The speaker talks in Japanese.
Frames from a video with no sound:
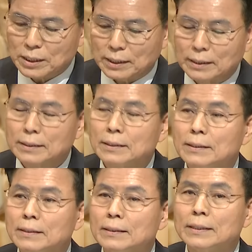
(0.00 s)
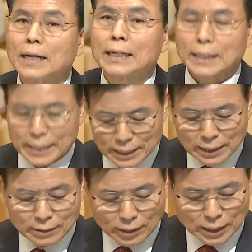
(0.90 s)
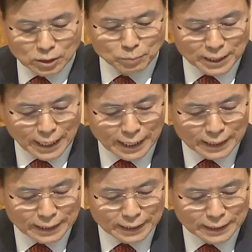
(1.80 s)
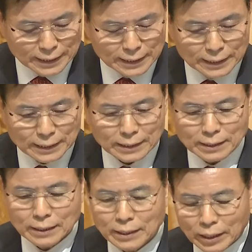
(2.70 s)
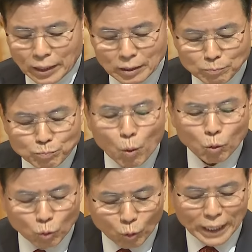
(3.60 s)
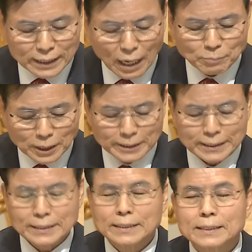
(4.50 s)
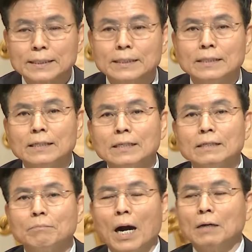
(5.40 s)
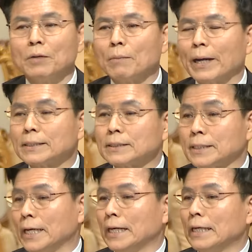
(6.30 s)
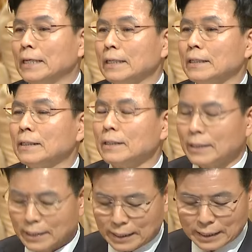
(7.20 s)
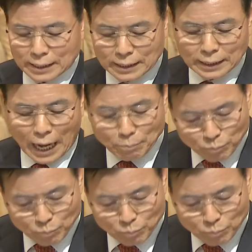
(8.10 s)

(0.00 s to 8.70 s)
ですからそうした思いは植えるべきものではないと思います幸せを願うなら心の畑に